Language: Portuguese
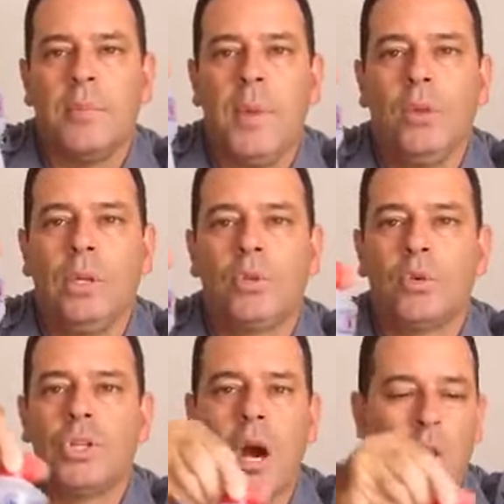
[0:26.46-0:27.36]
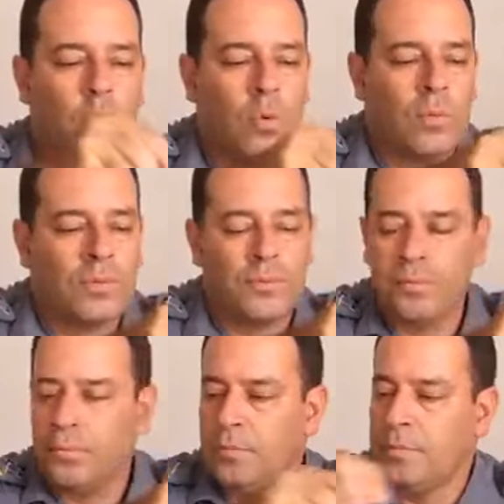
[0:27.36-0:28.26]
meio litro de álcool,
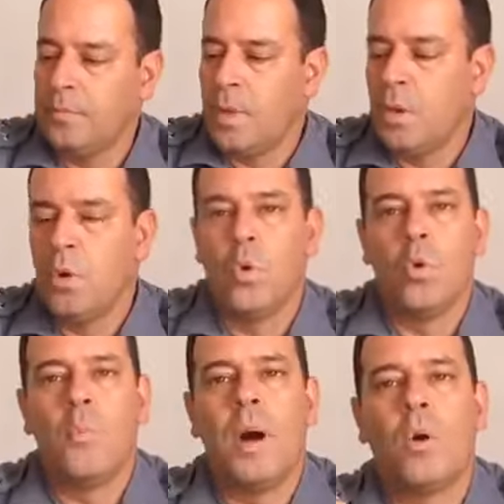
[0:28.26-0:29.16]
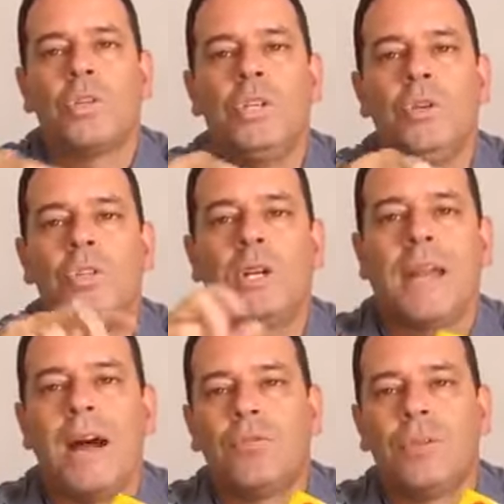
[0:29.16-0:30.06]
um pacotinho de
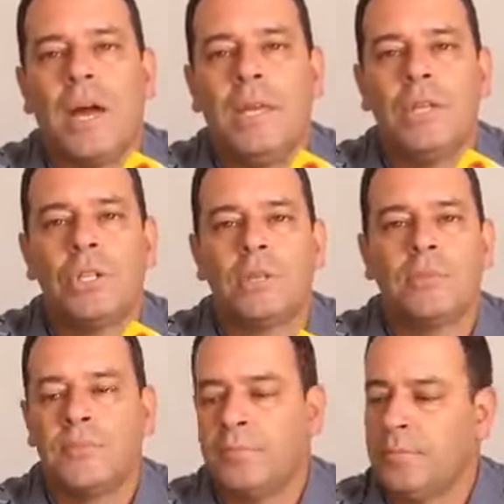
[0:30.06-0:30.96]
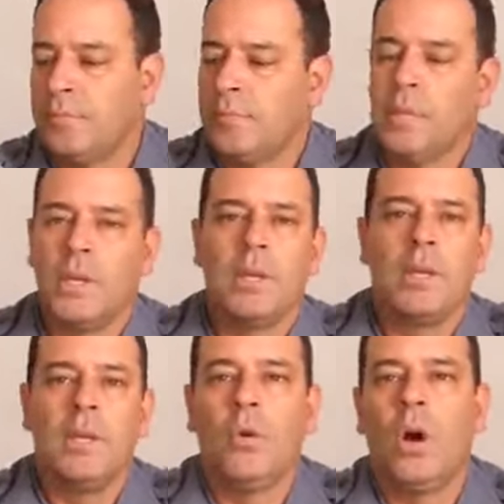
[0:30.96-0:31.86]
cravo da Índia
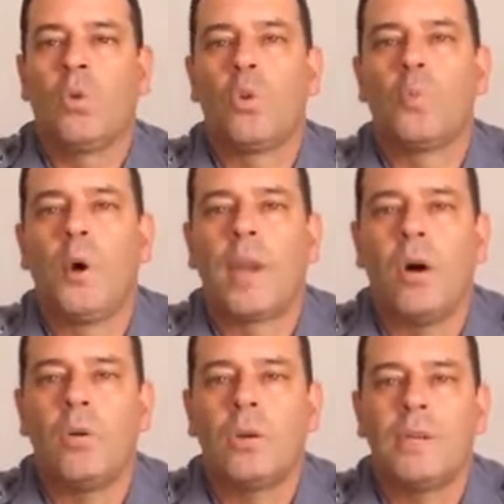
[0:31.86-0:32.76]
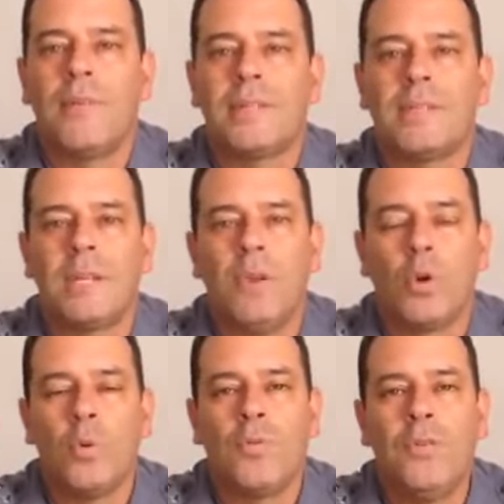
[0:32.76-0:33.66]
e óleo corporal que vai servir
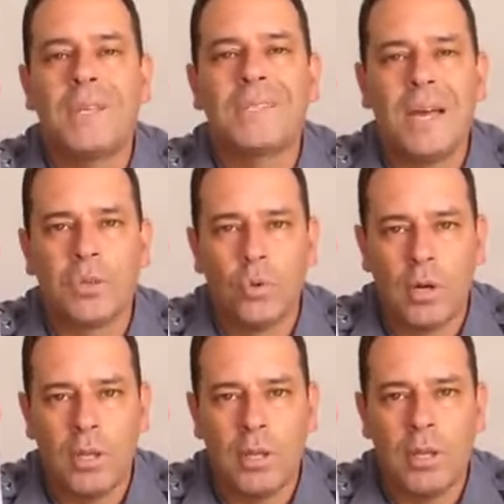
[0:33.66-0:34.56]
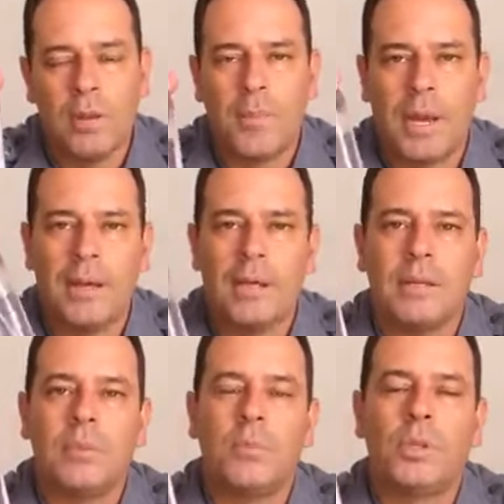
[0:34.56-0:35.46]
como fixador
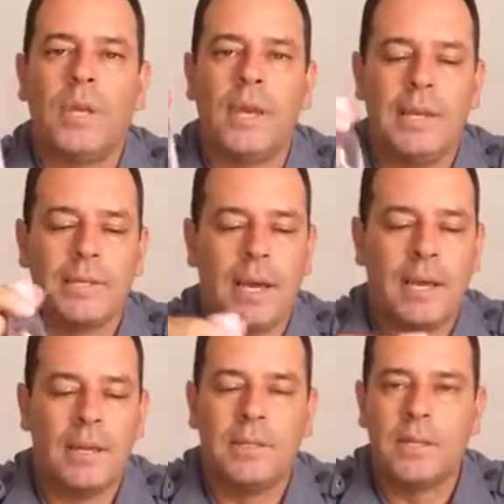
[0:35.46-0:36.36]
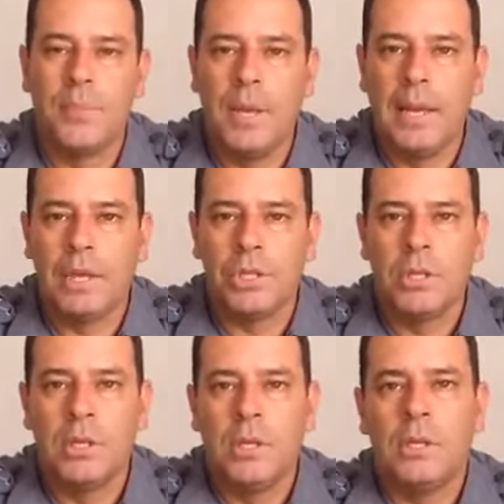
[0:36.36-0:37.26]
para poder realizar esse
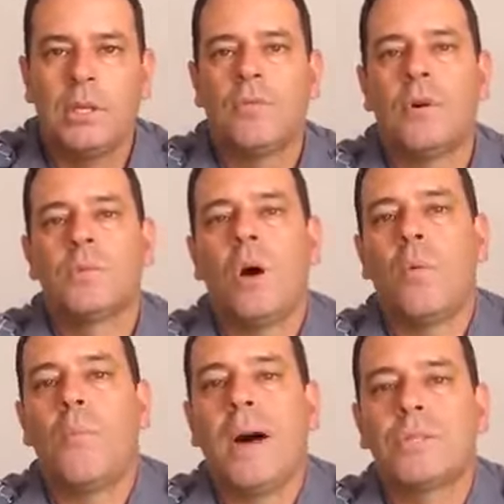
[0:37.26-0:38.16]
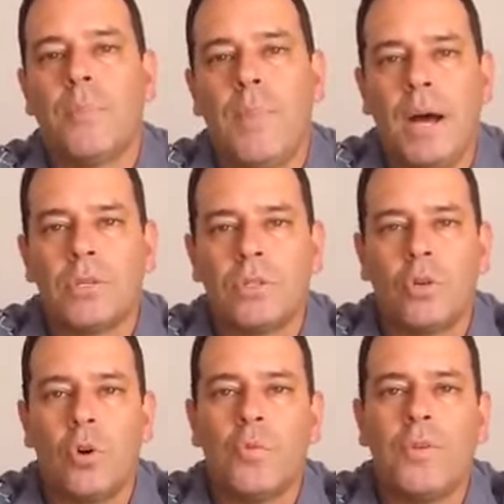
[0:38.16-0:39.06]
repelente. Então vamos ao passo a passo
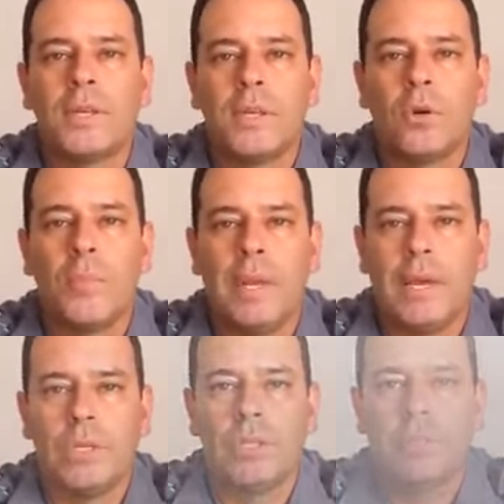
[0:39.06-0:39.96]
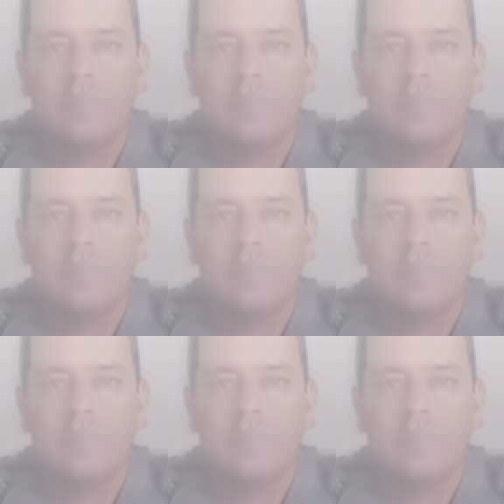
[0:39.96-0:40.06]
de como fazer o repelente.